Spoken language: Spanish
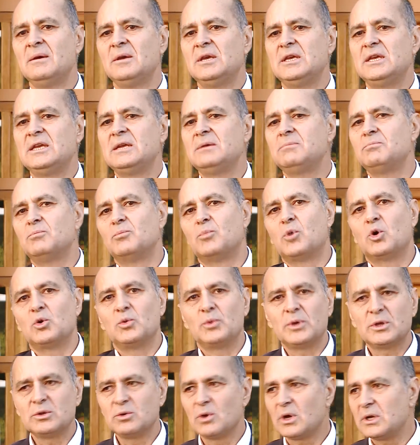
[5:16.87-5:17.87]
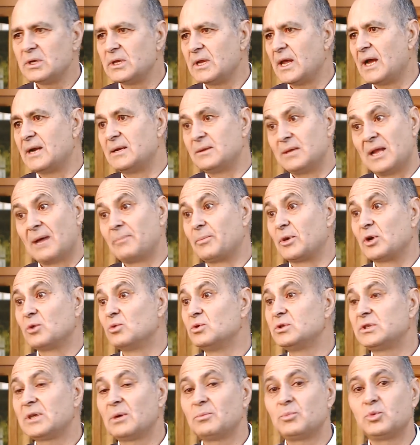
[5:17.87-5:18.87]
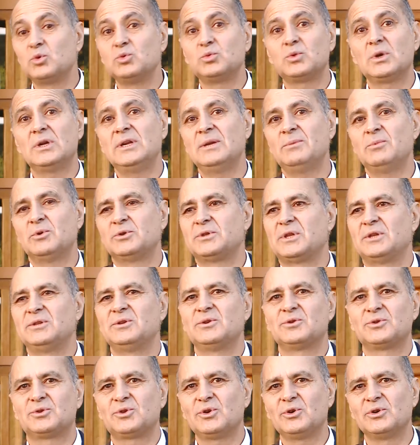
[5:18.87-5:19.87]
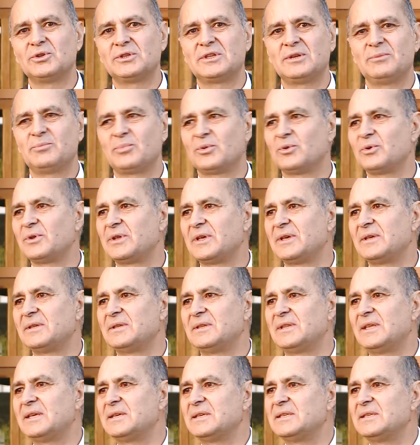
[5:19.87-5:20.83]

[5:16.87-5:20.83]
Y volviendo a la pregunta puntual, hemos tenido todo tipo de,